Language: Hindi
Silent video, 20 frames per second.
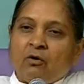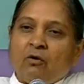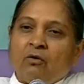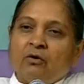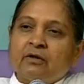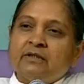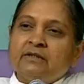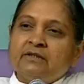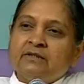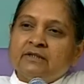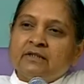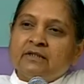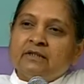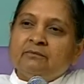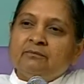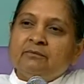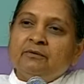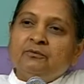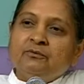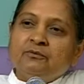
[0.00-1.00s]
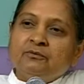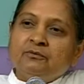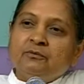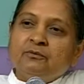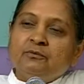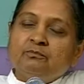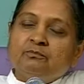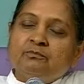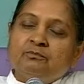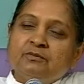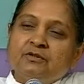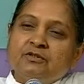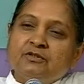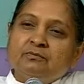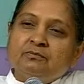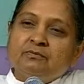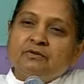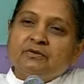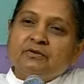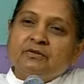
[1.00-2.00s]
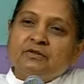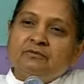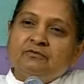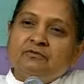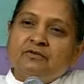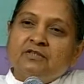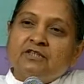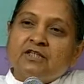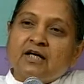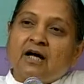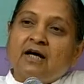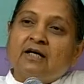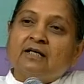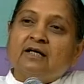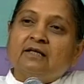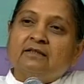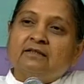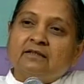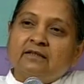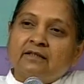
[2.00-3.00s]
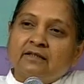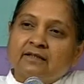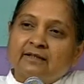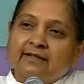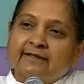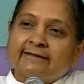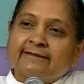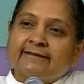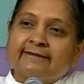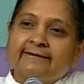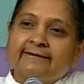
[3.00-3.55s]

और इस जन्म में इसमें से विचार आते हैं